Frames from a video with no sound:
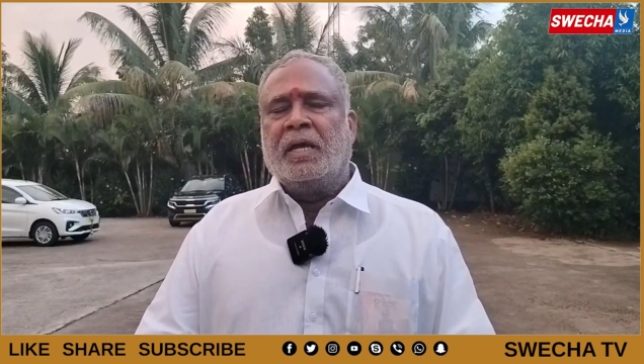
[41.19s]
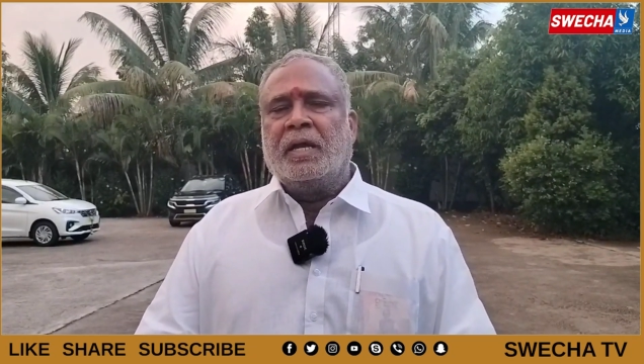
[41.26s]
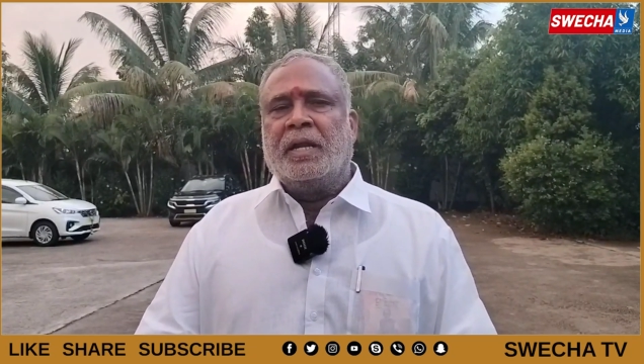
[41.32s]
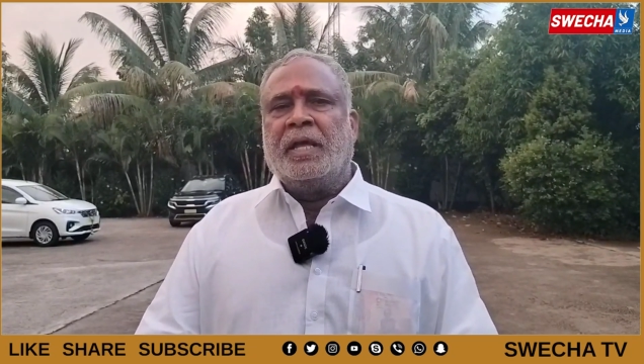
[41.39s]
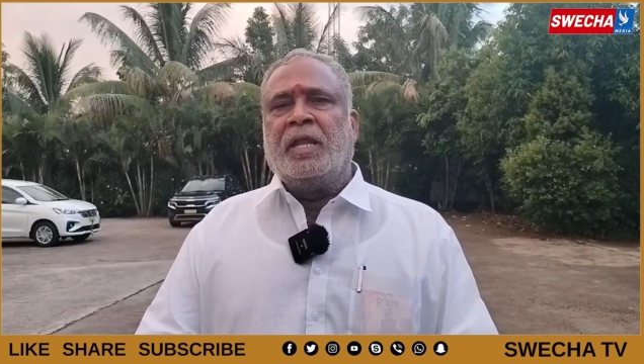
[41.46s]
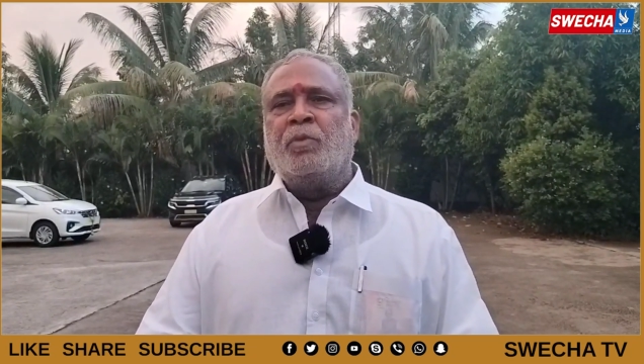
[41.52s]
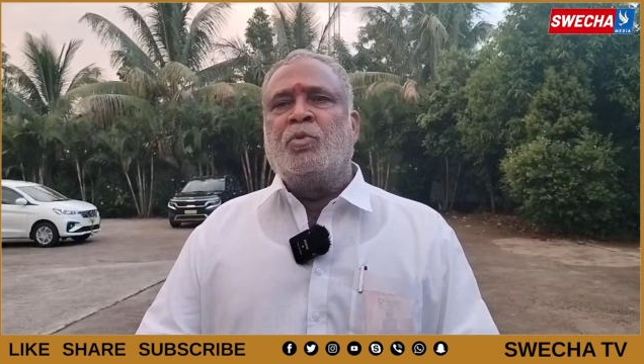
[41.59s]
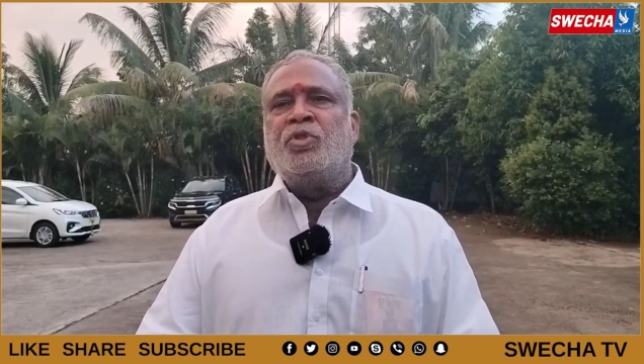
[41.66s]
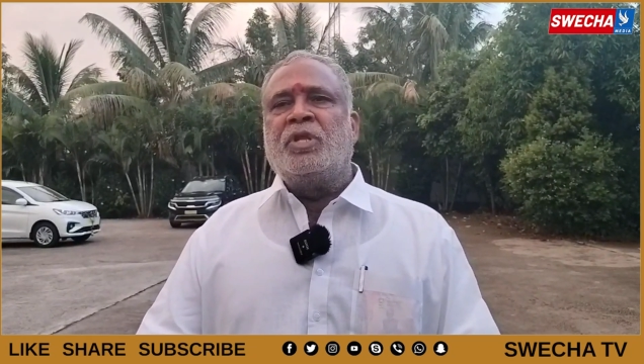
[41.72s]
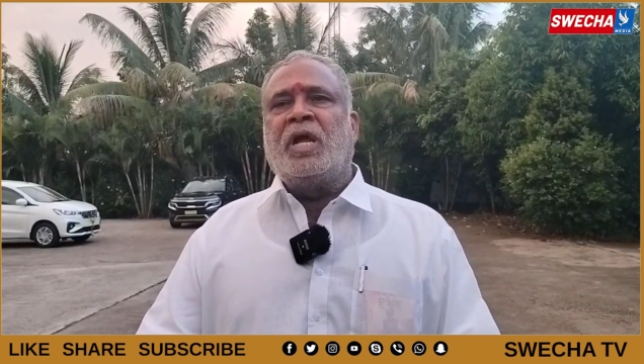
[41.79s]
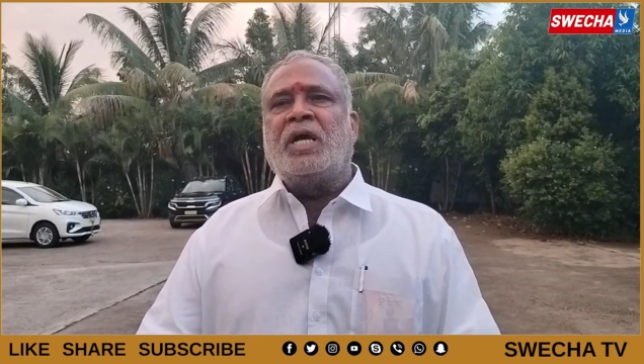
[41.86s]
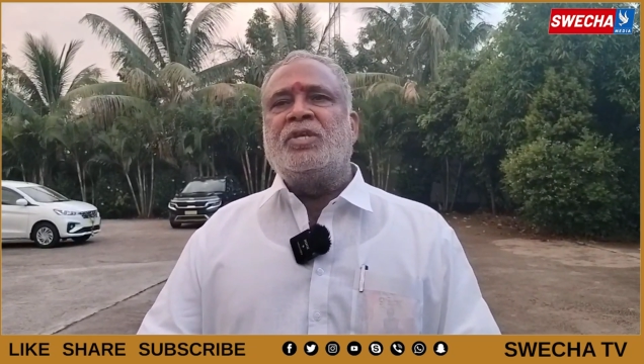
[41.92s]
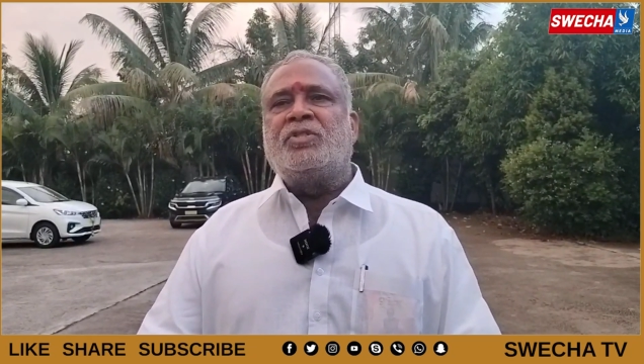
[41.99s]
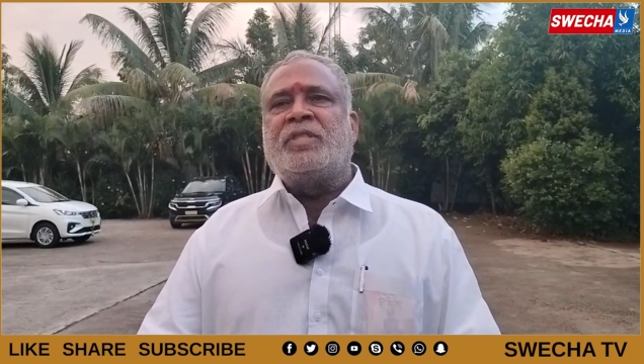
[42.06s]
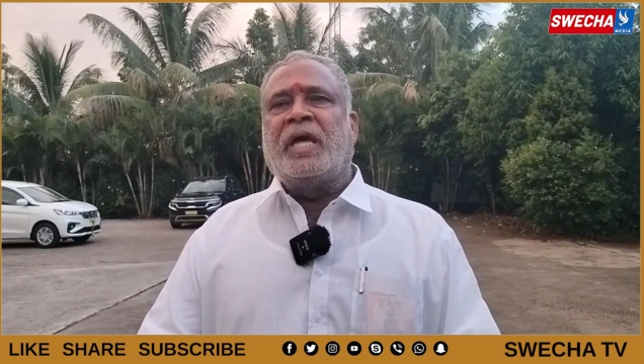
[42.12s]
నేను
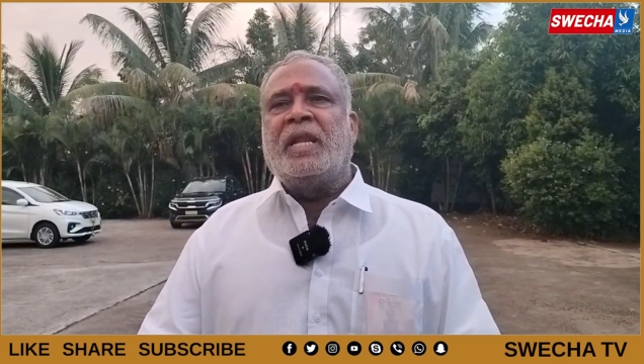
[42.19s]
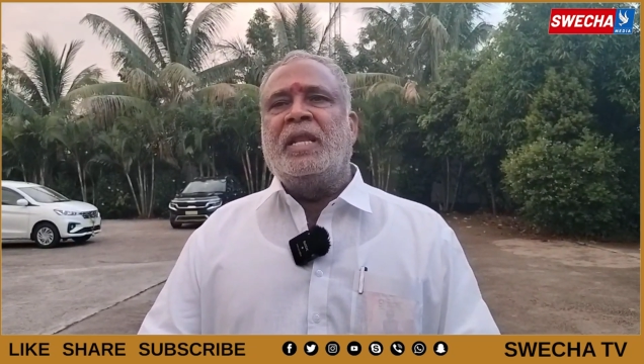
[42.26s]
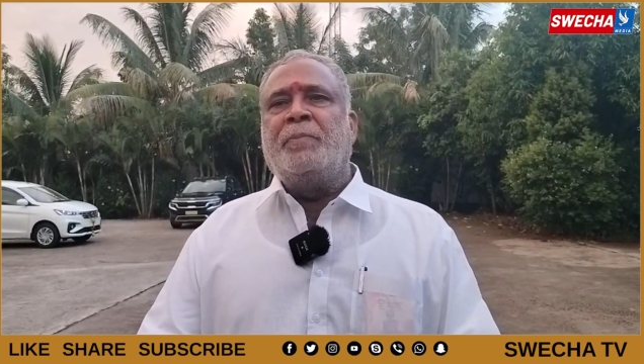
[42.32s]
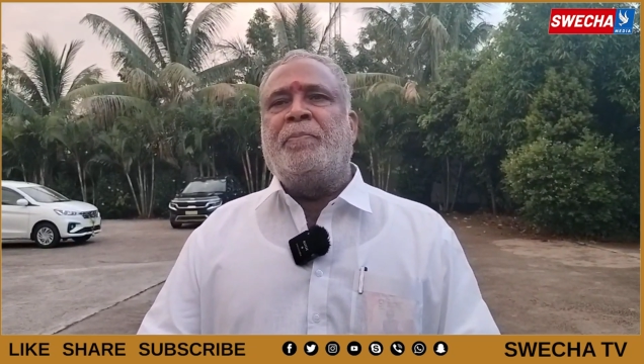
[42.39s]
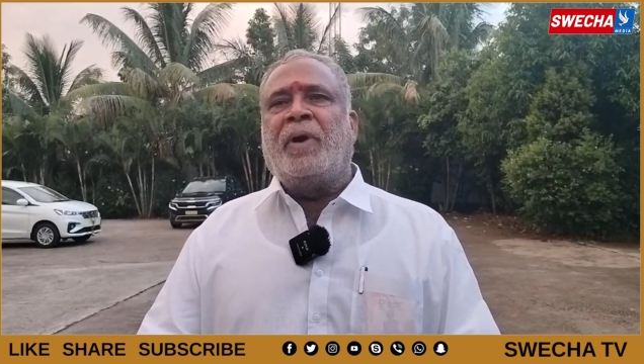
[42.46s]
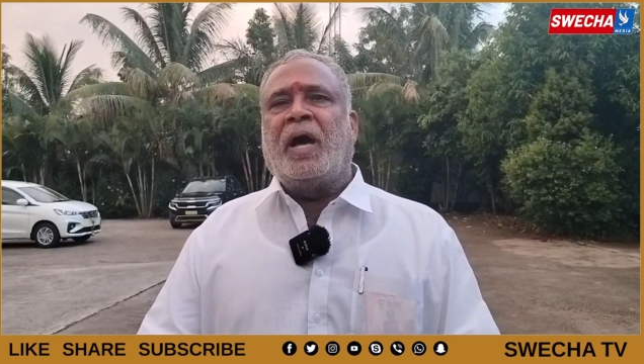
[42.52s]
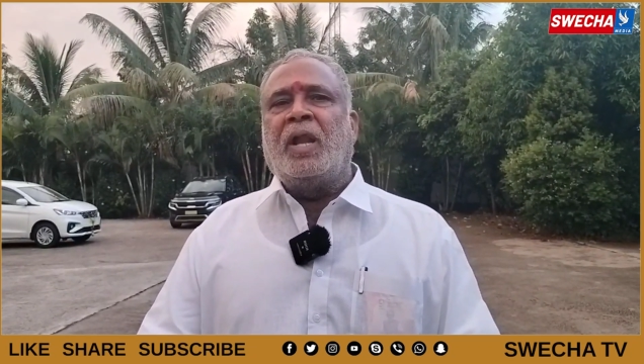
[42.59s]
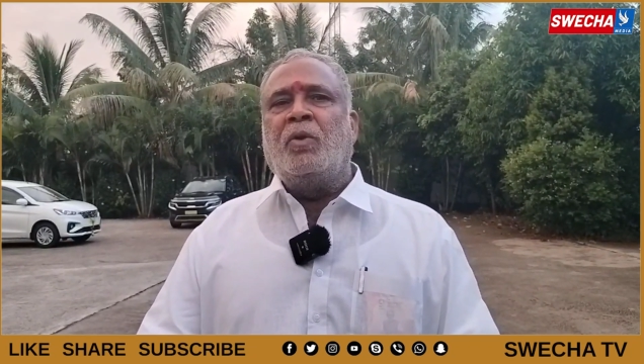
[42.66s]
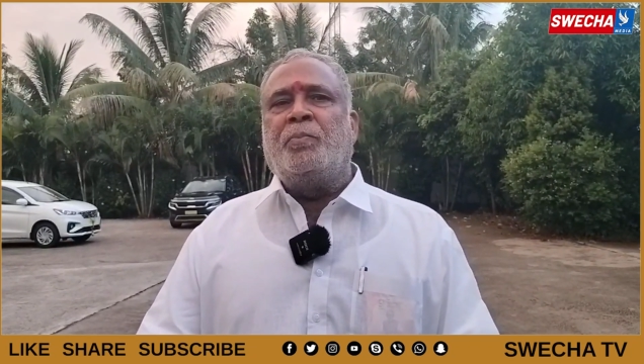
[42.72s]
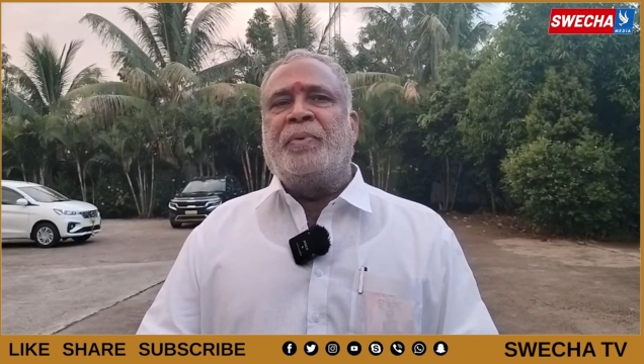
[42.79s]
ముదిరాజు తల్లి పాలు